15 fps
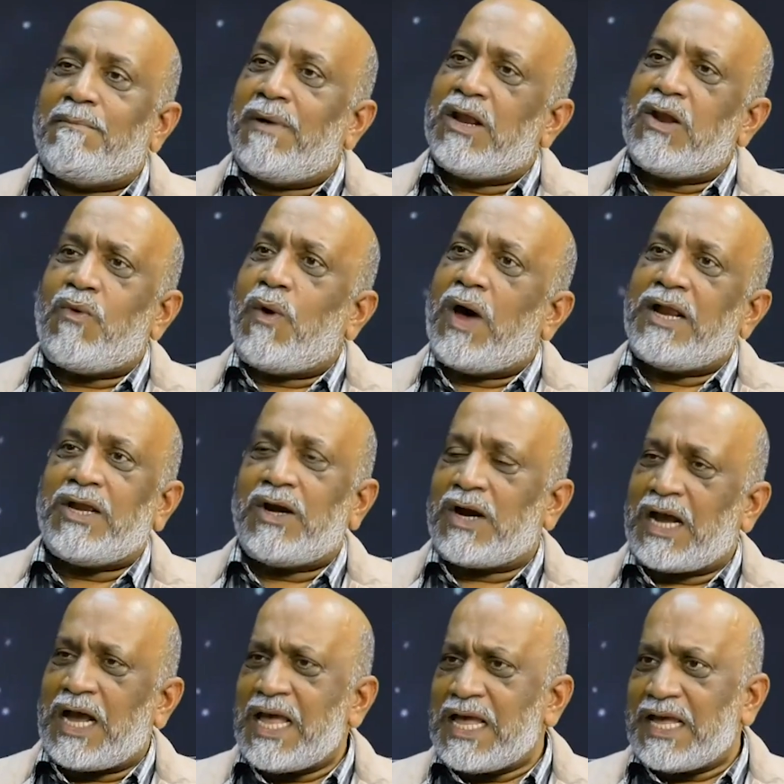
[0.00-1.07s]
మనం వారి
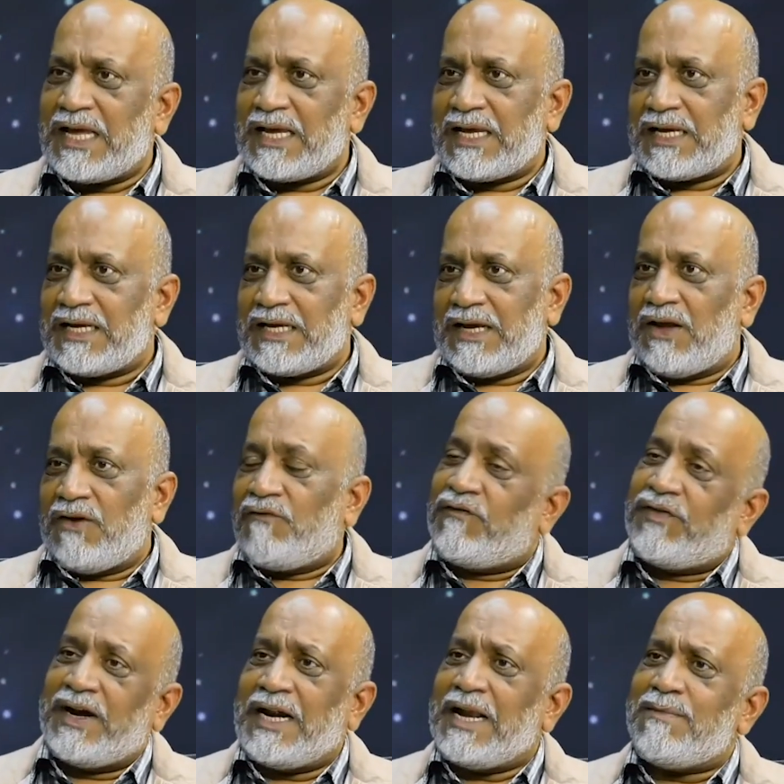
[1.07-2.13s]
యొక్క
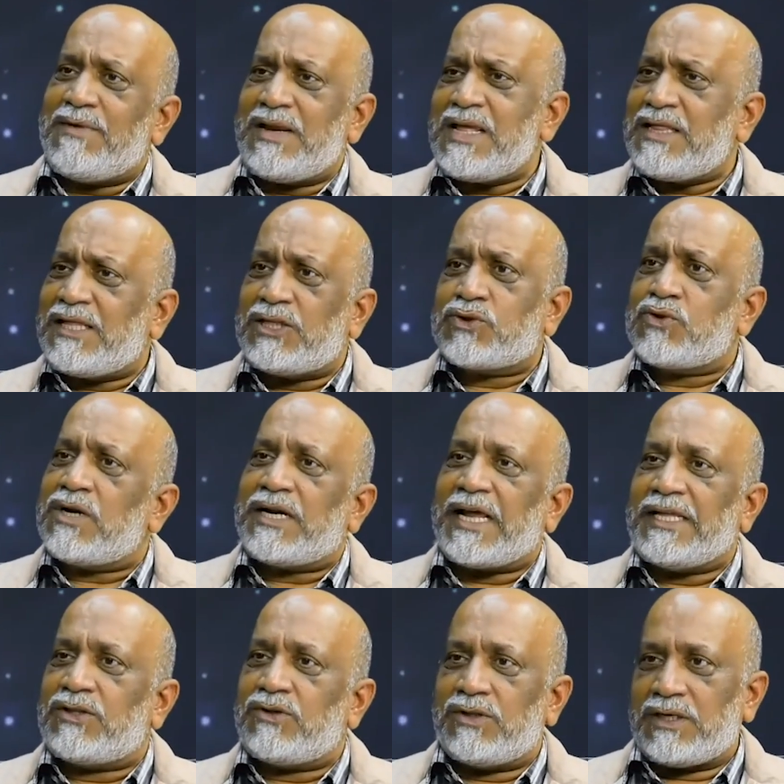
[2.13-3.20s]
ఫ్రీడమ్ని తీసుకున్నట్టు
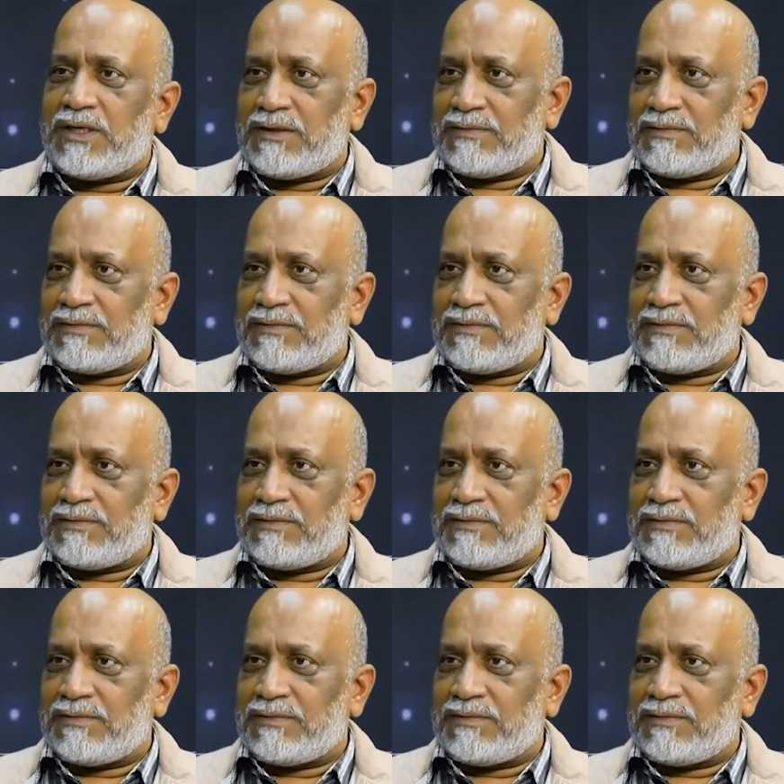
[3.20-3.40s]
అవుతుంది